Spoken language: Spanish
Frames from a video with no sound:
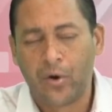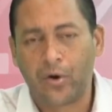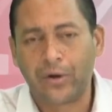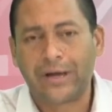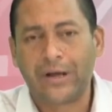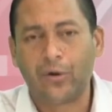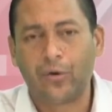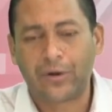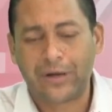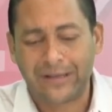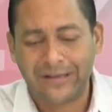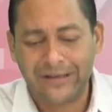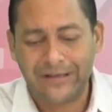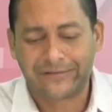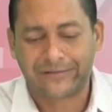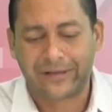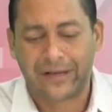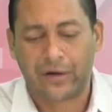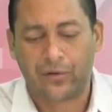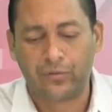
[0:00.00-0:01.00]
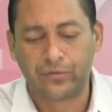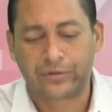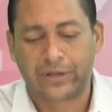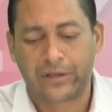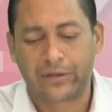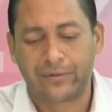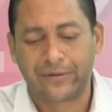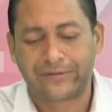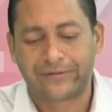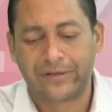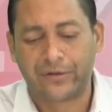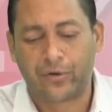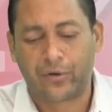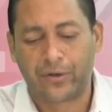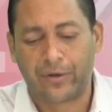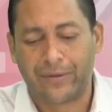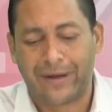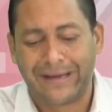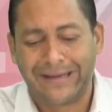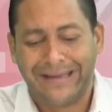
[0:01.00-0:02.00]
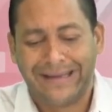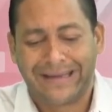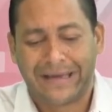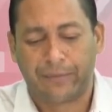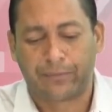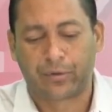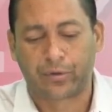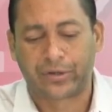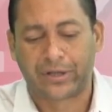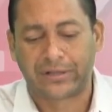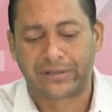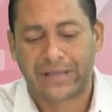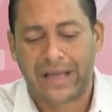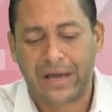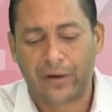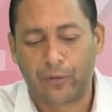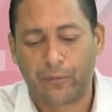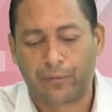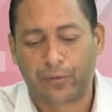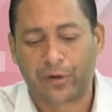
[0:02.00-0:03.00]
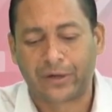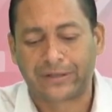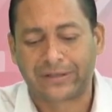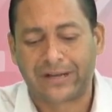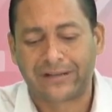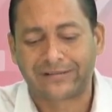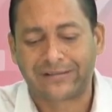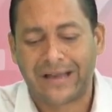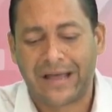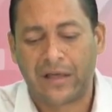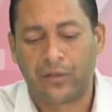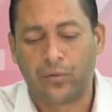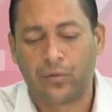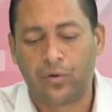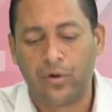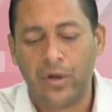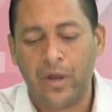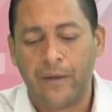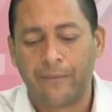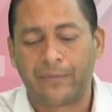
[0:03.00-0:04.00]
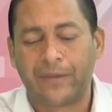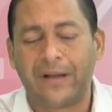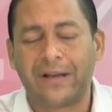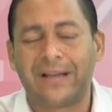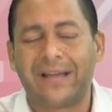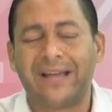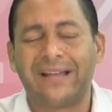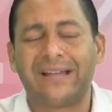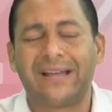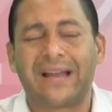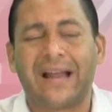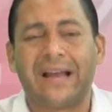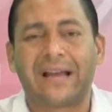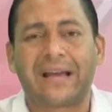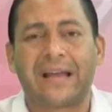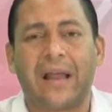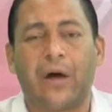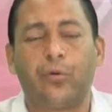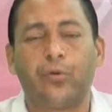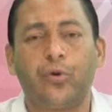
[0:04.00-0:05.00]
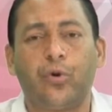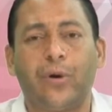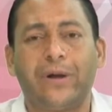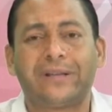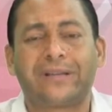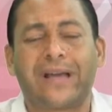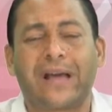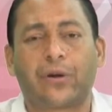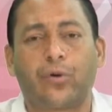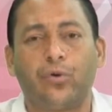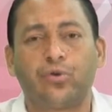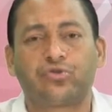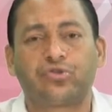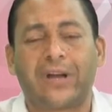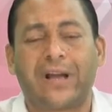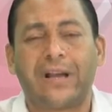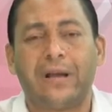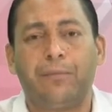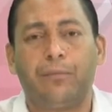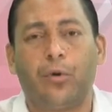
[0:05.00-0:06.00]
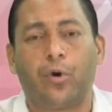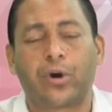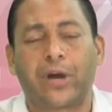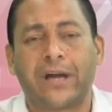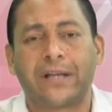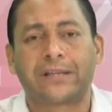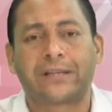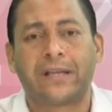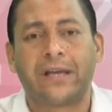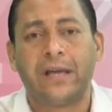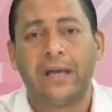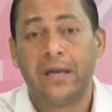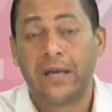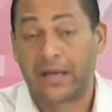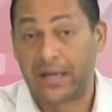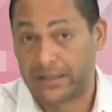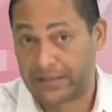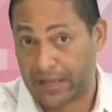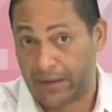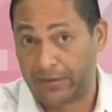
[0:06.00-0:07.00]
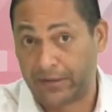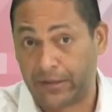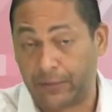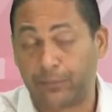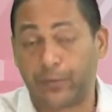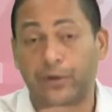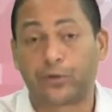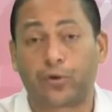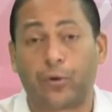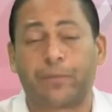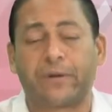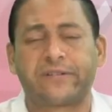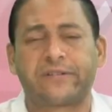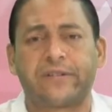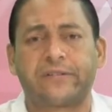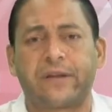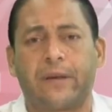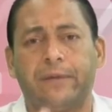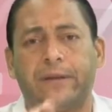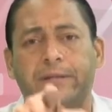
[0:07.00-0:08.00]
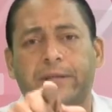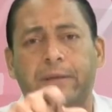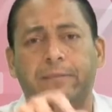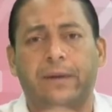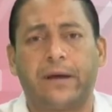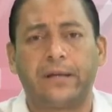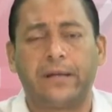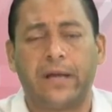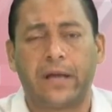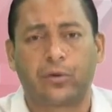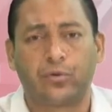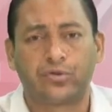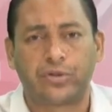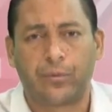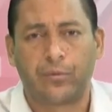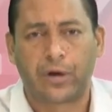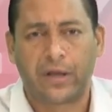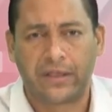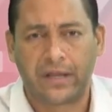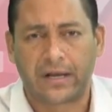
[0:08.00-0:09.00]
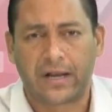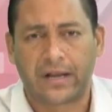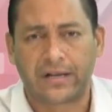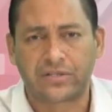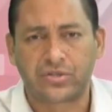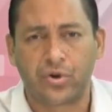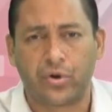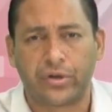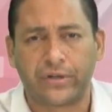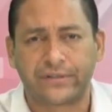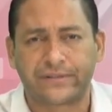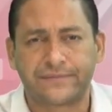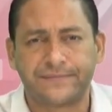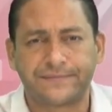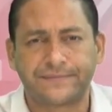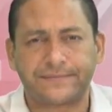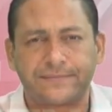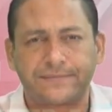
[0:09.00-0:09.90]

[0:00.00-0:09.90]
oiga lo que dice la Junta de Vecinos de Baní, que protestaron por el traslado del general Claudio Edgar González Moquete, que estaba depuesto precisamente en Baní. Escuchemos las declaraciones